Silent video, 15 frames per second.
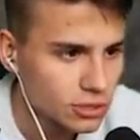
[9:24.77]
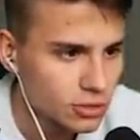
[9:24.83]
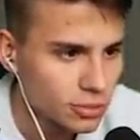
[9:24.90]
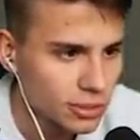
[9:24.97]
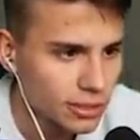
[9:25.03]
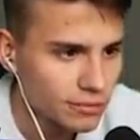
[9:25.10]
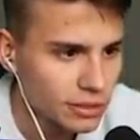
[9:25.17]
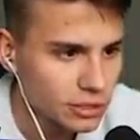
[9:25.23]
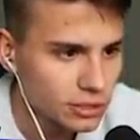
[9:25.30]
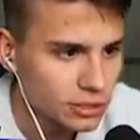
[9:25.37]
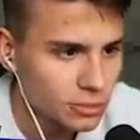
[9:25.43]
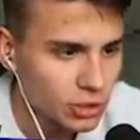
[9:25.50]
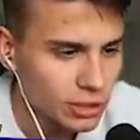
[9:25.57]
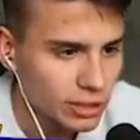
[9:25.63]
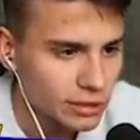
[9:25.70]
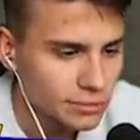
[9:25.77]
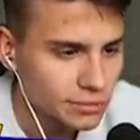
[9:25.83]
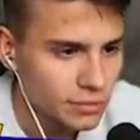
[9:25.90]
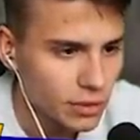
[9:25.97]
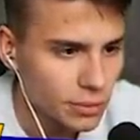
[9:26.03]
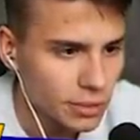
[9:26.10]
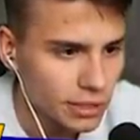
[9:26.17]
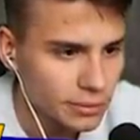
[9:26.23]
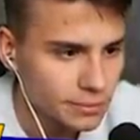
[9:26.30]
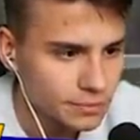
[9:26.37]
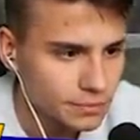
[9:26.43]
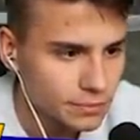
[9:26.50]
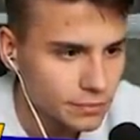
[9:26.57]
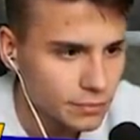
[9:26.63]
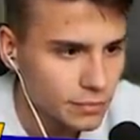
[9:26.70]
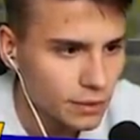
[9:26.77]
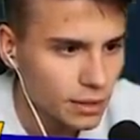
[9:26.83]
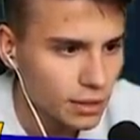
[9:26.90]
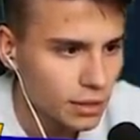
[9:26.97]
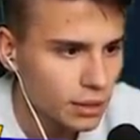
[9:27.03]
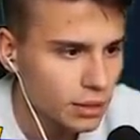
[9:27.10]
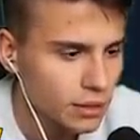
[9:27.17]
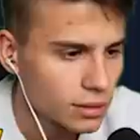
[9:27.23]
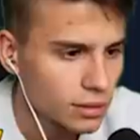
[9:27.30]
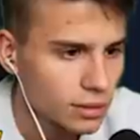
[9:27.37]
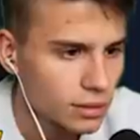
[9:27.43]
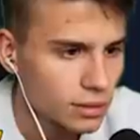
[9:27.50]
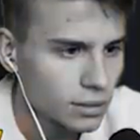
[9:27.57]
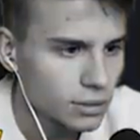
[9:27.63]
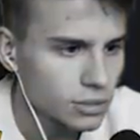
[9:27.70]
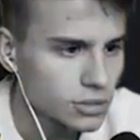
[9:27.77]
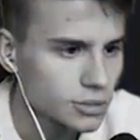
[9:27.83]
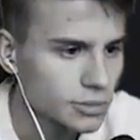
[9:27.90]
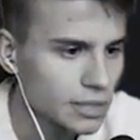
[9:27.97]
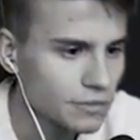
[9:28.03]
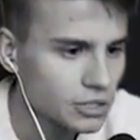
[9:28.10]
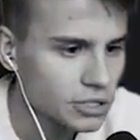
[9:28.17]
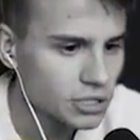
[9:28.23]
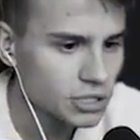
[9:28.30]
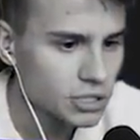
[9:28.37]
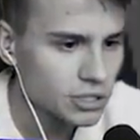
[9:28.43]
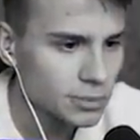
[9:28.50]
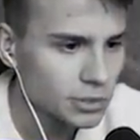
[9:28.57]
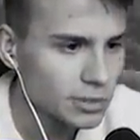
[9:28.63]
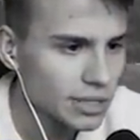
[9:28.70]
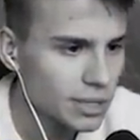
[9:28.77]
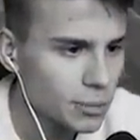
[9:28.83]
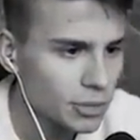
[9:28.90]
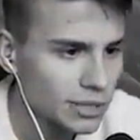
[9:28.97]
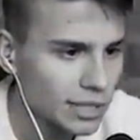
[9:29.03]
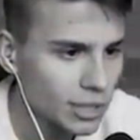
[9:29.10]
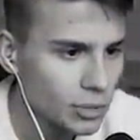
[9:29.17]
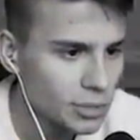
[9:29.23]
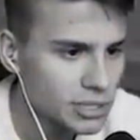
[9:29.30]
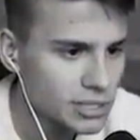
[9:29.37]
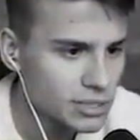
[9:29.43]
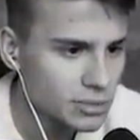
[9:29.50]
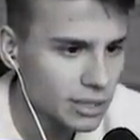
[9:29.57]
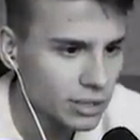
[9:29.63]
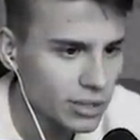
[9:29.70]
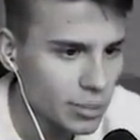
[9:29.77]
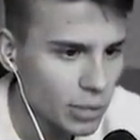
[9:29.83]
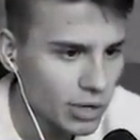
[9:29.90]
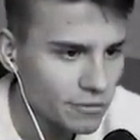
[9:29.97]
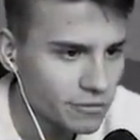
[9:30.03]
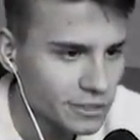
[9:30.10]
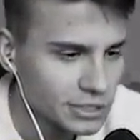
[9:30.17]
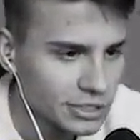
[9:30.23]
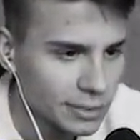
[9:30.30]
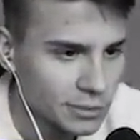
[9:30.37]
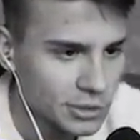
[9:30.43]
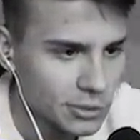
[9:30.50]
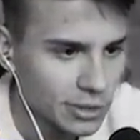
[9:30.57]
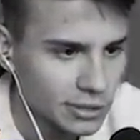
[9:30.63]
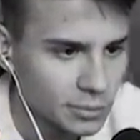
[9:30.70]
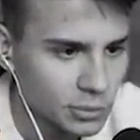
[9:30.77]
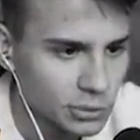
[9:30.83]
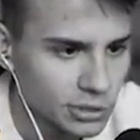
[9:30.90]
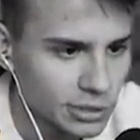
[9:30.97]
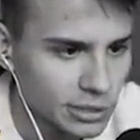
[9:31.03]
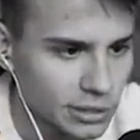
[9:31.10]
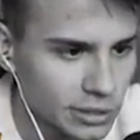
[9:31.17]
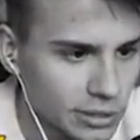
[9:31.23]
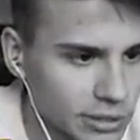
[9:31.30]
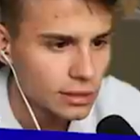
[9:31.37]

Czy tu mogę wejść? Mogę. Dobra. Żeby najważniejsze, żeby tutaj nie było takiego miejsca, z którego nie mogę wyjść na przykład później.